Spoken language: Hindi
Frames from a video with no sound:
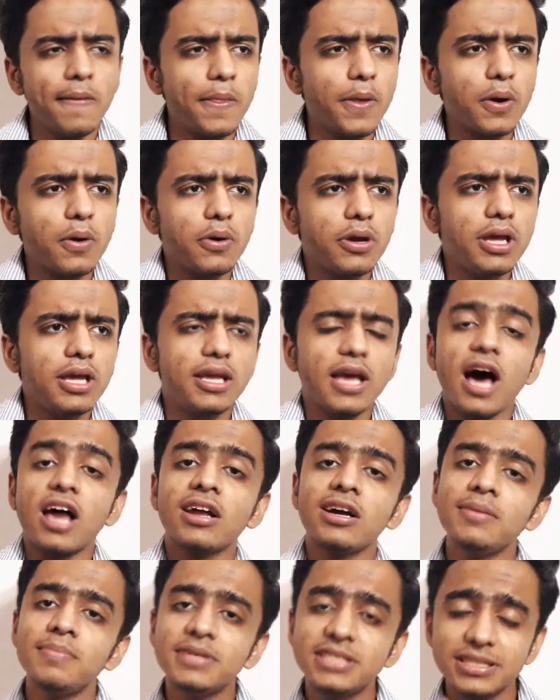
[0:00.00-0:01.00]
तो कोई
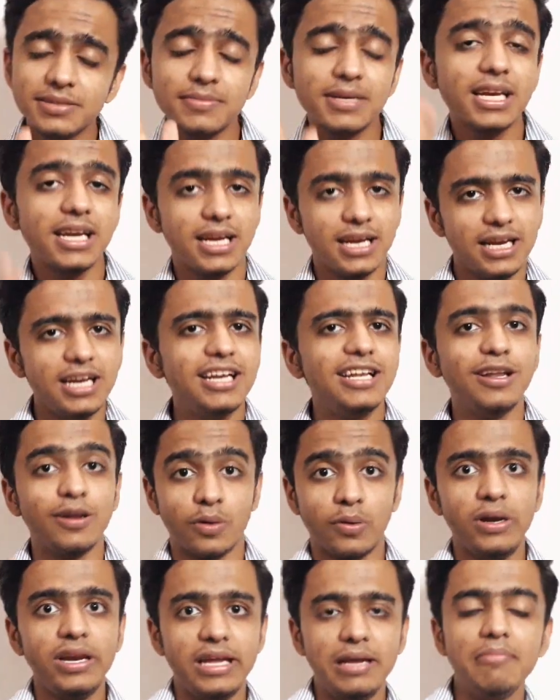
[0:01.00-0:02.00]
ग्यारह बजे मेरी नींद
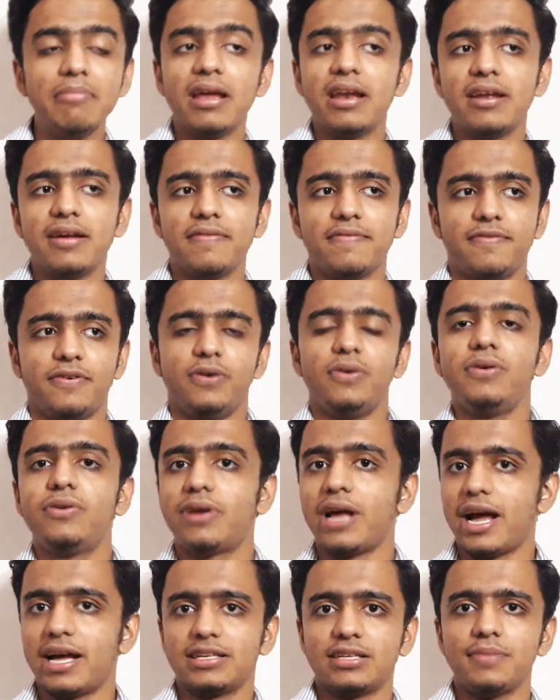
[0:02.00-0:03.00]
खुली मैंने फ़ोन
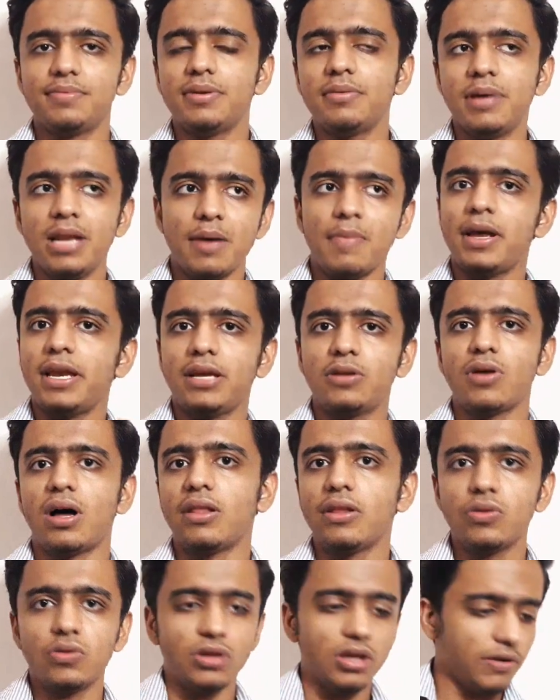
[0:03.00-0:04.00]
उठाया सबसे पहले हमारी
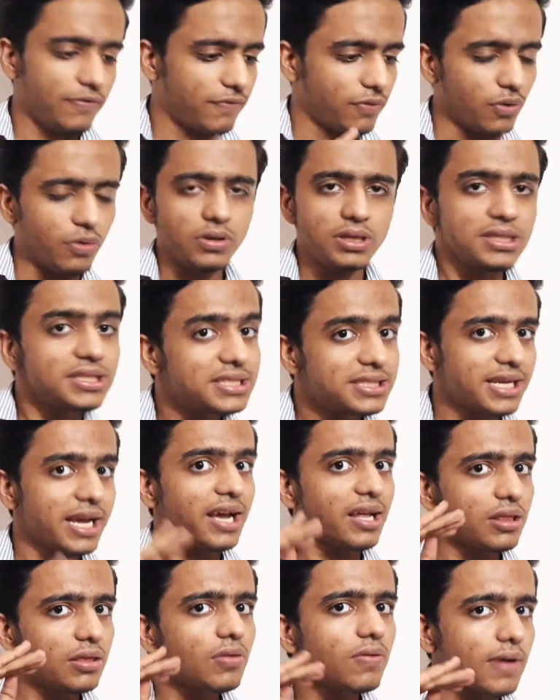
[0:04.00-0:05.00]
आदत थी फ़ोन
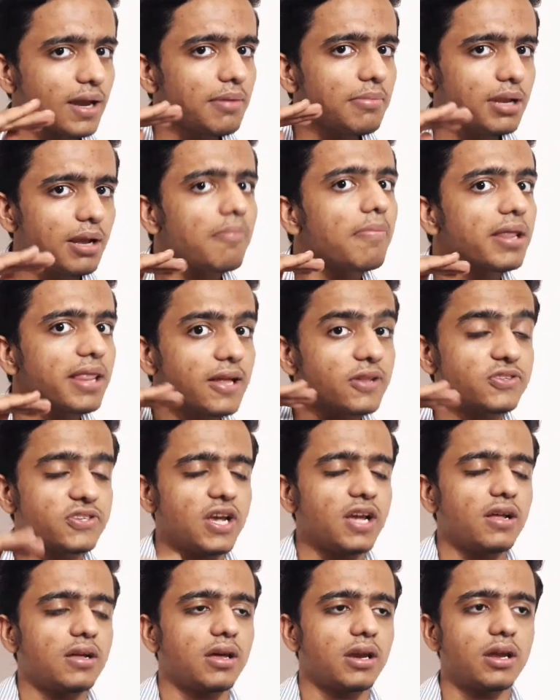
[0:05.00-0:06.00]
चेक तो करें बंदा
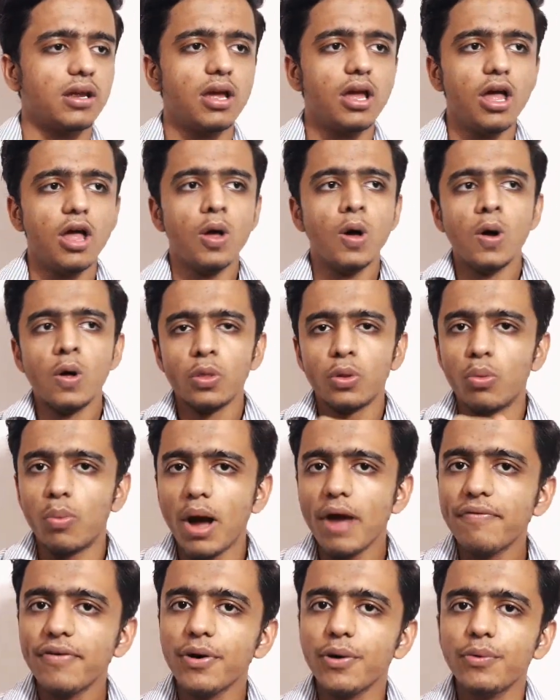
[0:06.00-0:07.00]
चेक करें तो
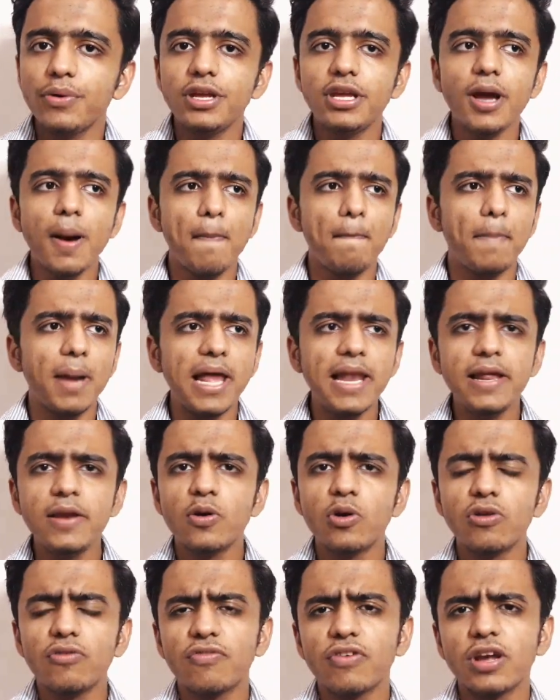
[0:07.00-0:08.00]
वाईफाई ऑन किया पहली
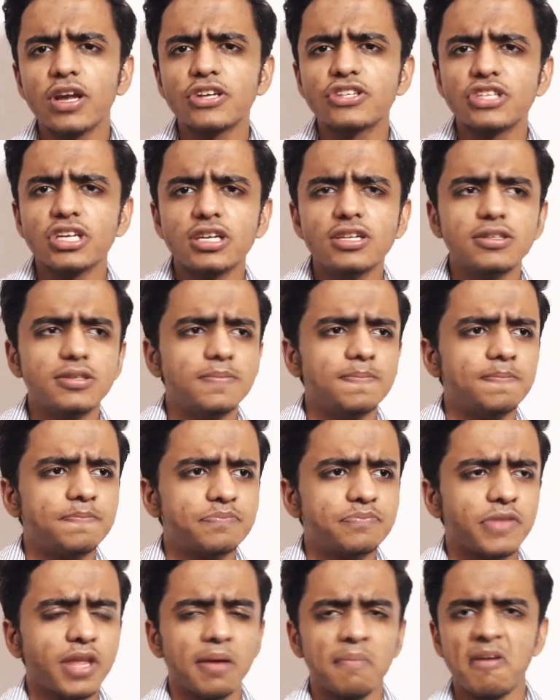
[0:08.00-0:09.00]
नोटिफिकेशन
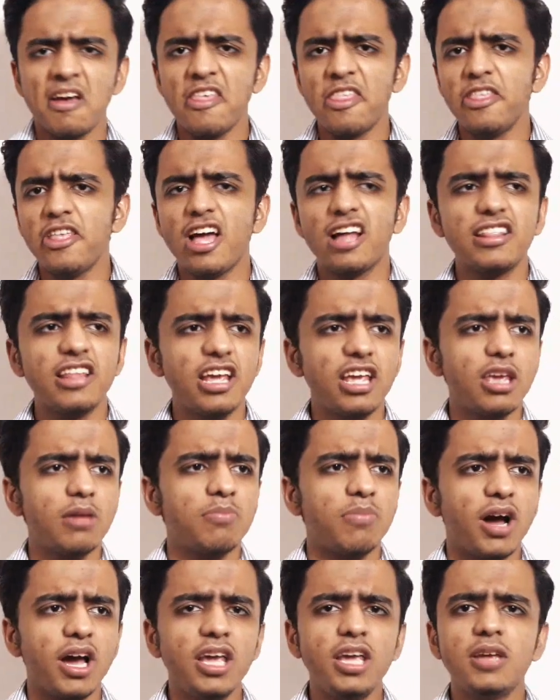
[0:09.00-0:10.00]
मैच जाता है कि
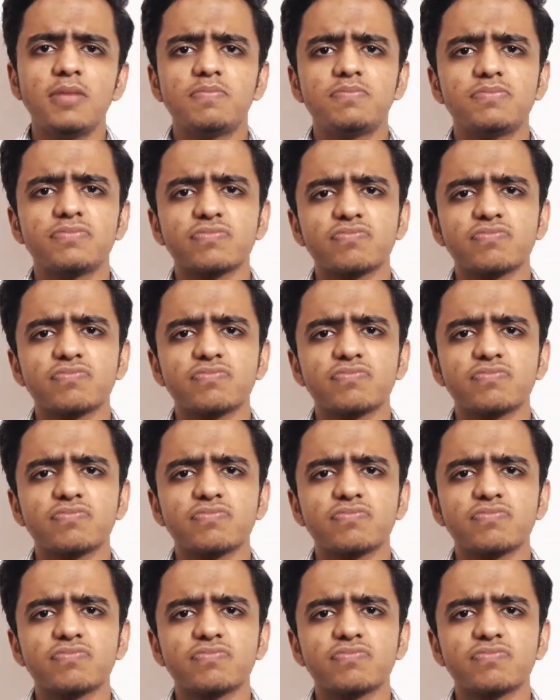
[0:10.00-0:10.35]
भाई